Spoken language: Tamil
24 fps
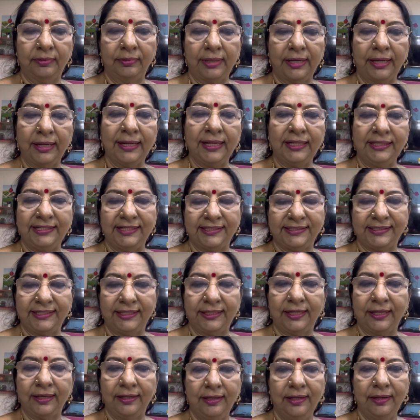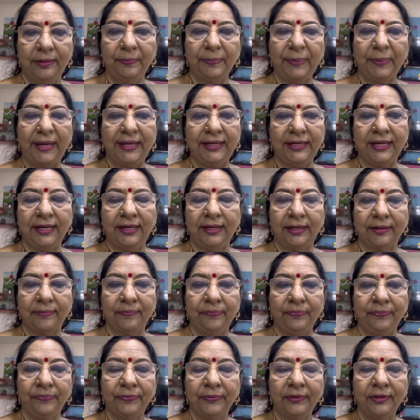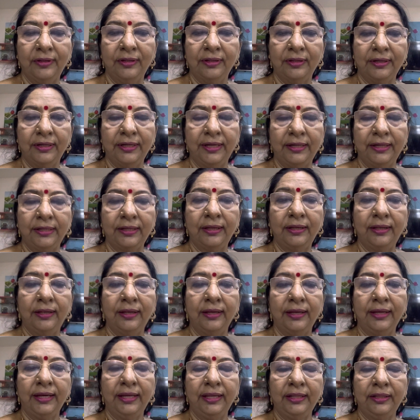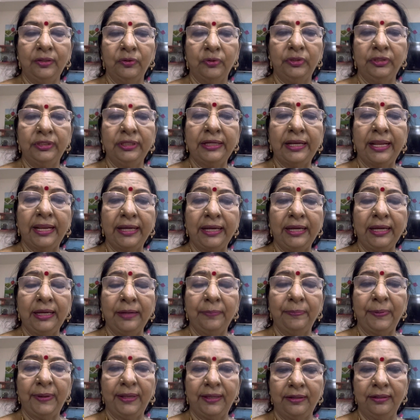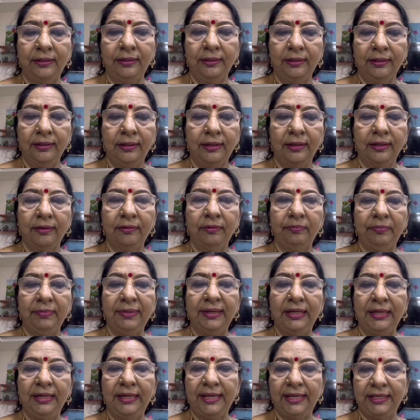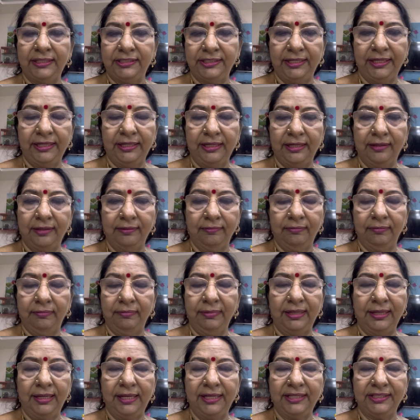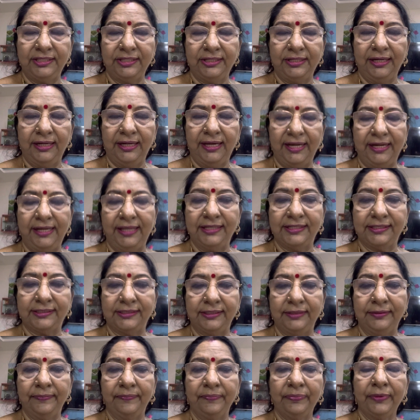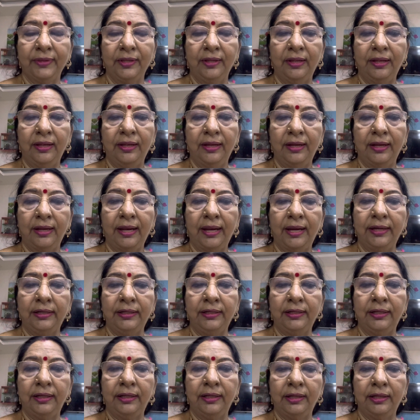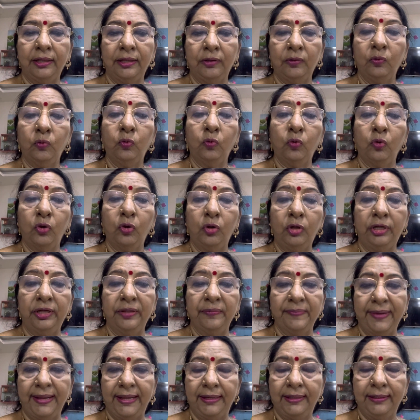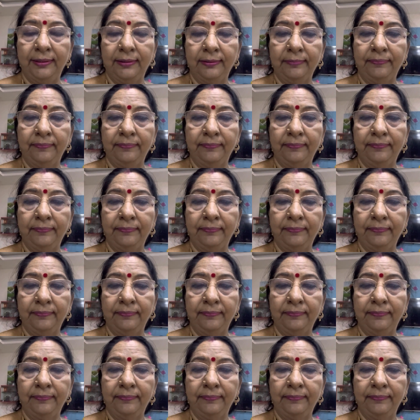அனால்ஜசிக் பெயின் கில்லர் ரைட் இது வந்து நிறைய பேர் மிடில் மிடில் ஏஜ்டு லேடிஸு அண்டு ஓல்டு மென்